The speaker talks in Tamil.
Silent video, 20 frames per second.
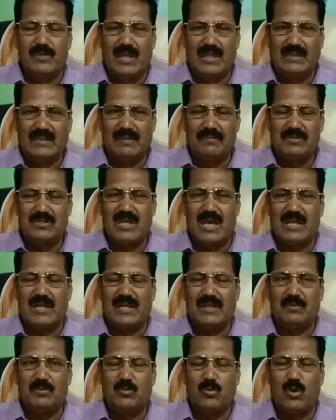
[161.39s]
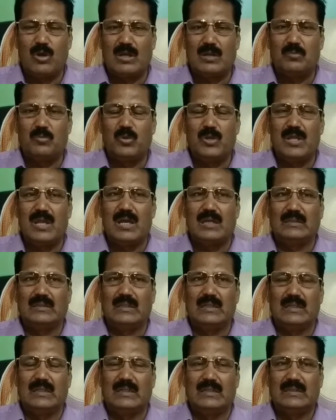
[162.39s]
எந்த விசாரணையும் கோர
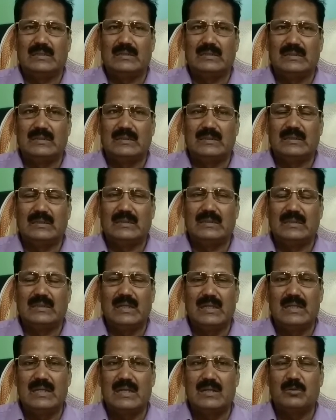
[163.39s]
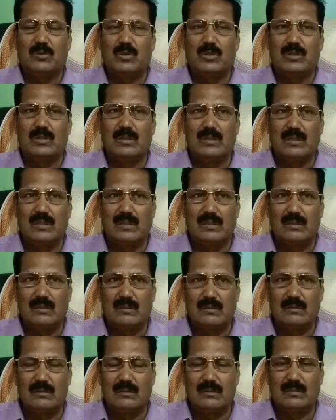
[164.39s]
முடியாது என்ற ஒரு
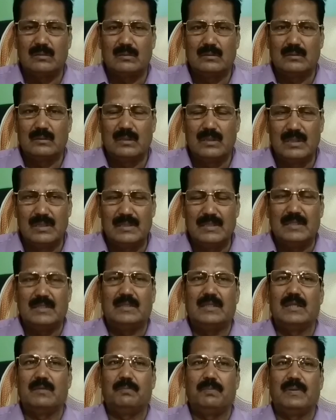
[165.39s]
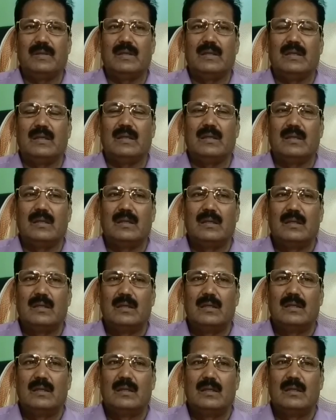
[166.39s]
இறுதி தீர்ப்பு
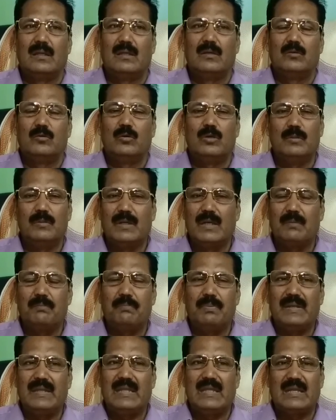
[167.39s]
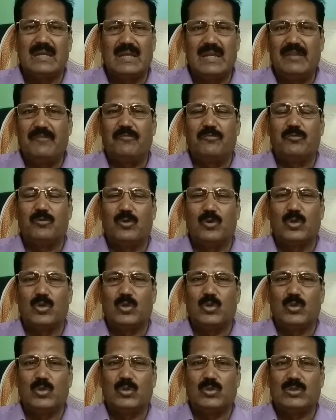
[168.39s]
ஒரு மிகப்பெரிய ரிலீஃப்
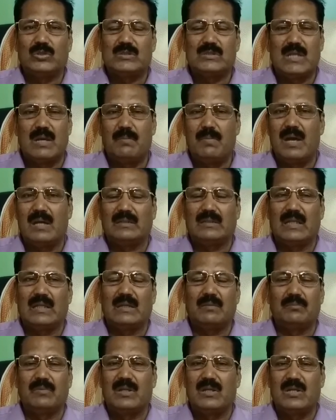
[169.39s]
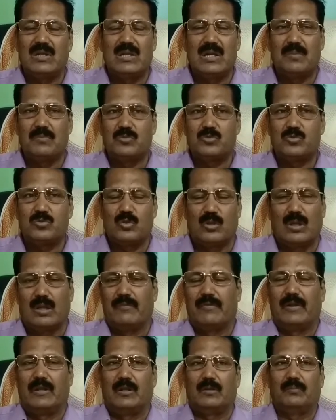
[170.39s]
ஒரு சமாதானம் என்று நாம் சொல்ல
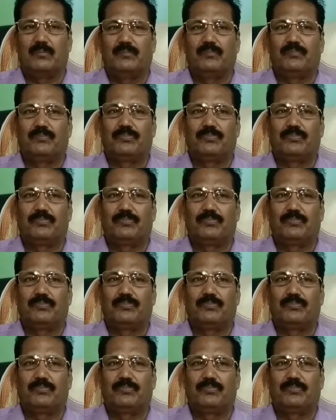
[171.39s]
வேண்டும்